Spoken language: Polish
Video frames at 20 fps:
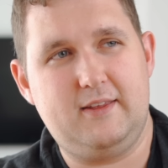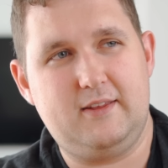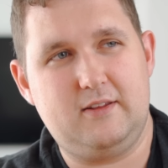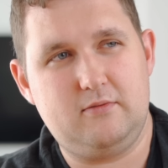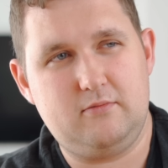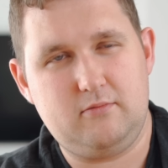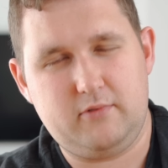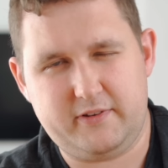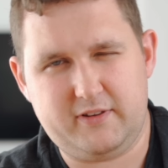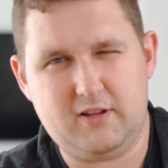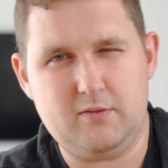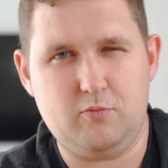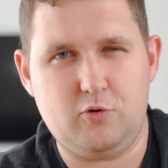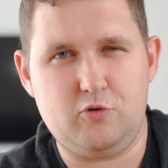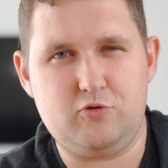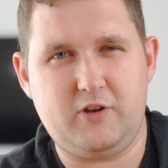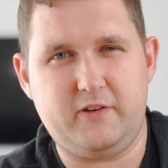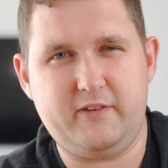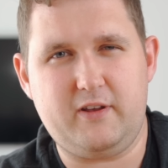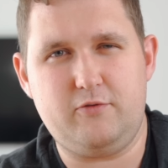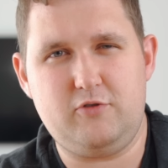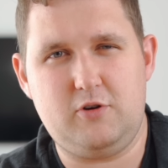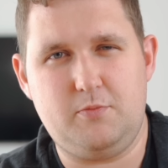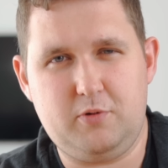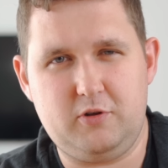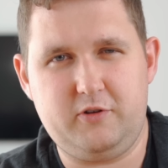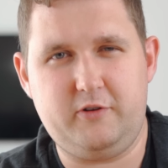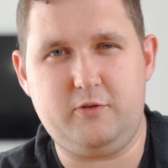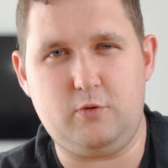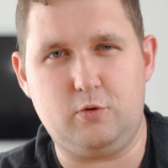z tym można zawsze
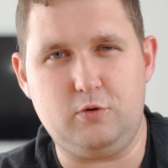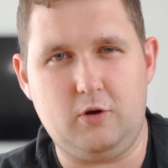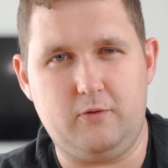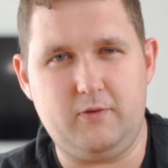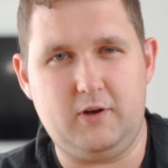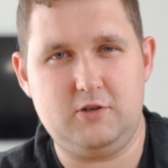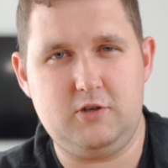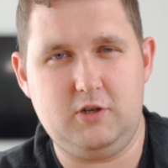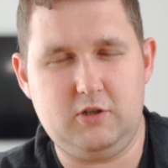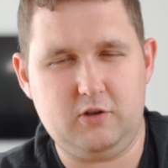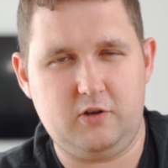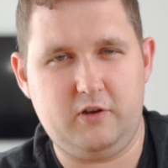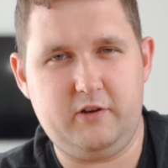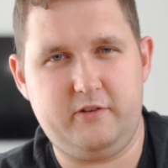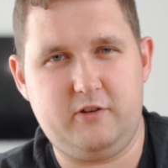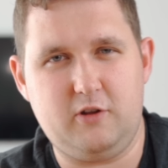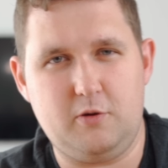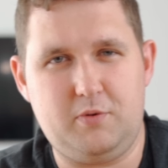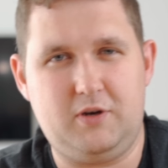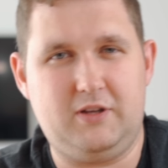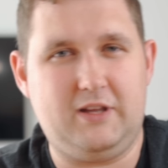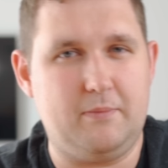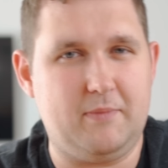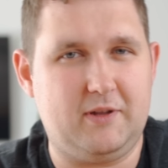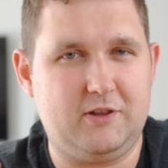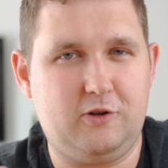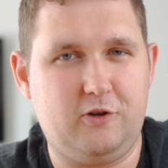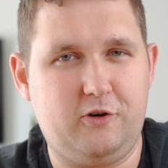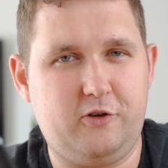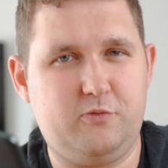podyskutować i to jest dobry temat
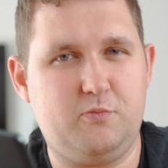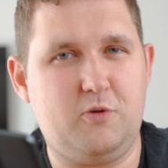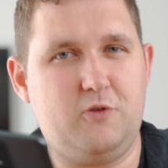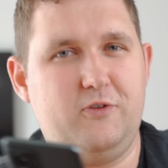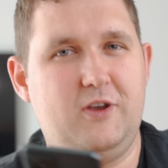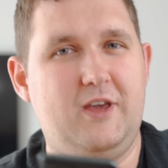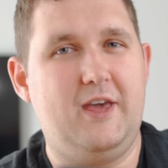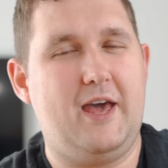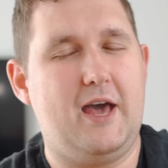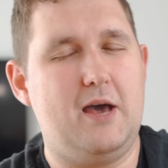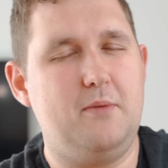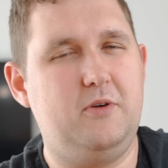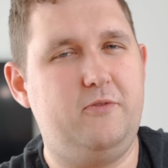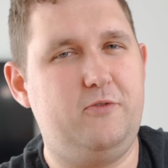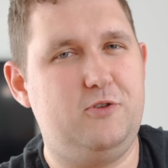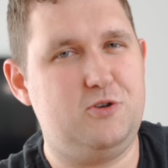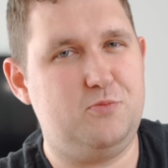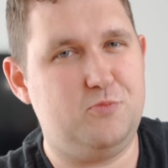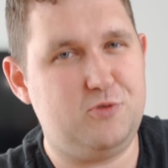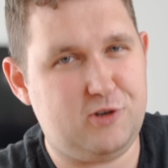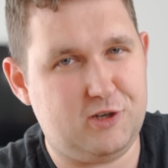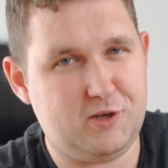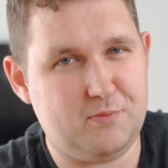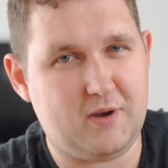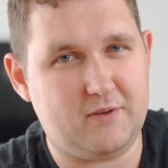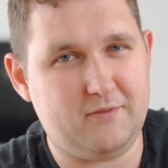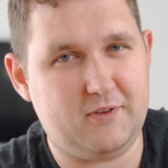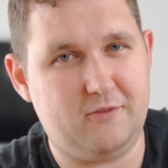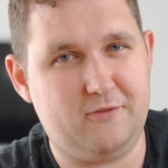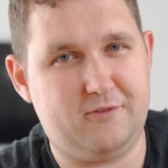do rozmowy, a my widzimy się
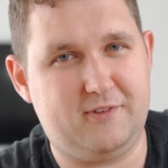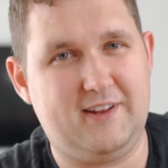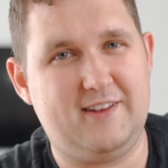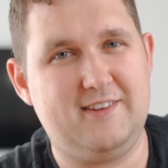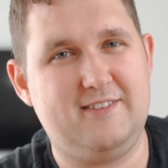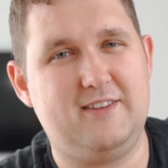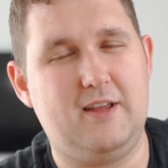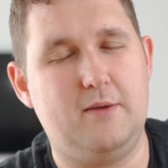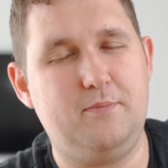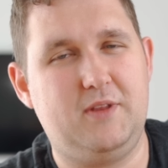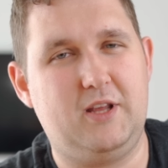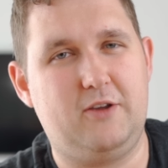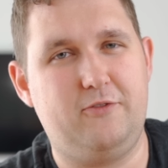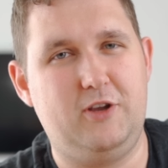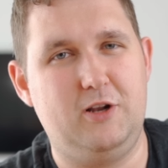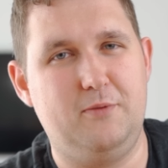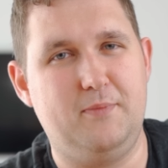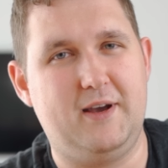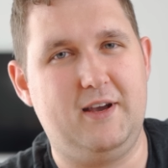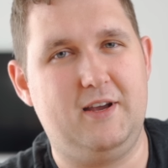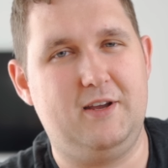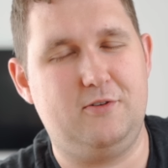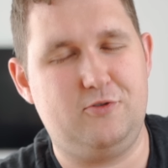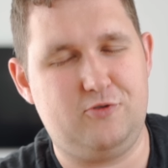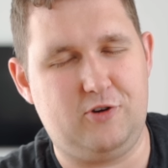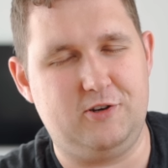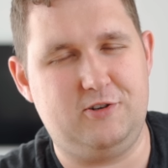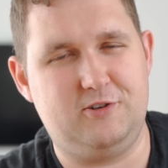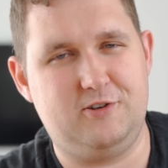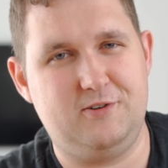niebawem w następnych filmach.
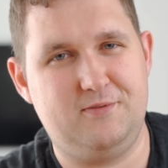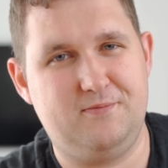Cześć!